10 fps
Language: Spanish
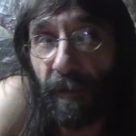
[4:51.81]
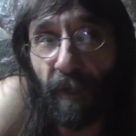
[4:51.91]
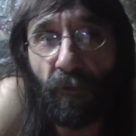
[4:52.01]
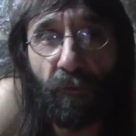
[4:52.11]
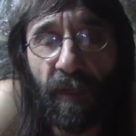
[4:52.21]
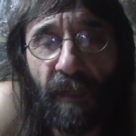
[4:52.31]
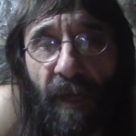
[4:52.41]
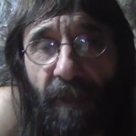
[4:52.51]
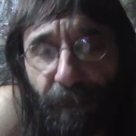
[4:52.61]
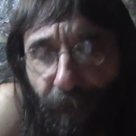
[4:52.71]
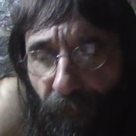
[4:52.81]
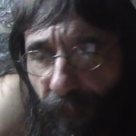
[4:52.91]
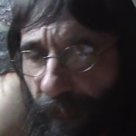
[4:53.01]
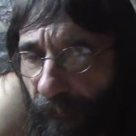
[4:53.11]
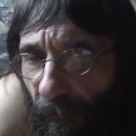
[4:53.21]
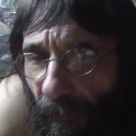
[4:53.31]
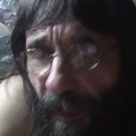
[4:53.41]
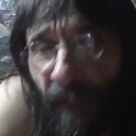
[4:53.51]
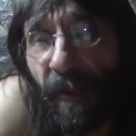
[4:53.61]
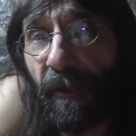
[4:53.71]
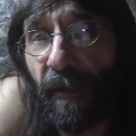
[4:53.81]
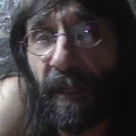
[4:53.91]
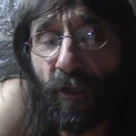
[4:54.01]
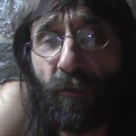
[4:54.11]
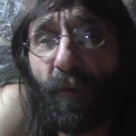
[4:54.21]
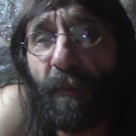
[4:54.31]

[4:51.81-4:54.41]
Daros cuenta que desde que somos